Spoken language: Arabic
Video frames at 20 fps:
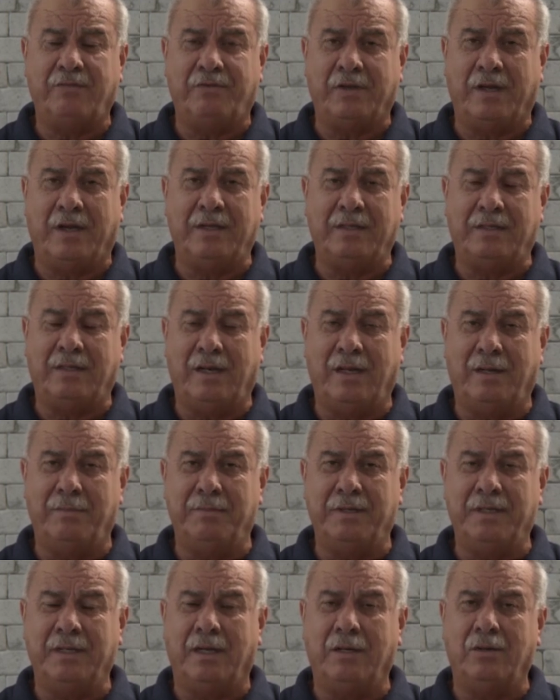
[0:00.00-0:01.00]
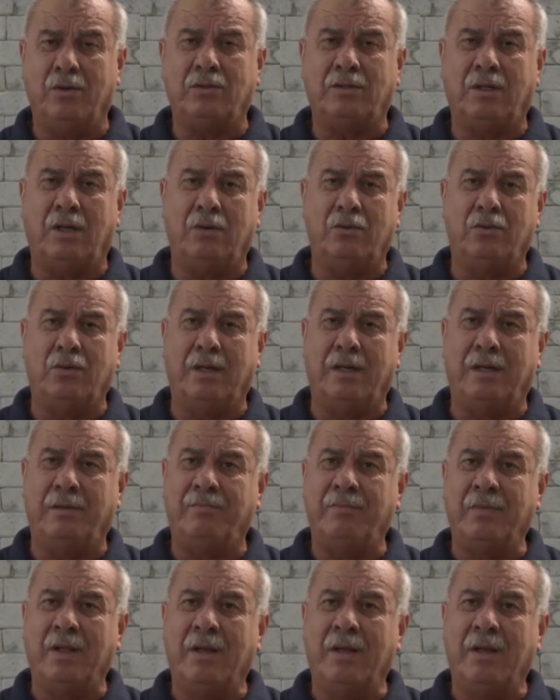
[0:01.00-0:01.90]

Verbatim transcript: في غاية الأهمية النقطة الأولى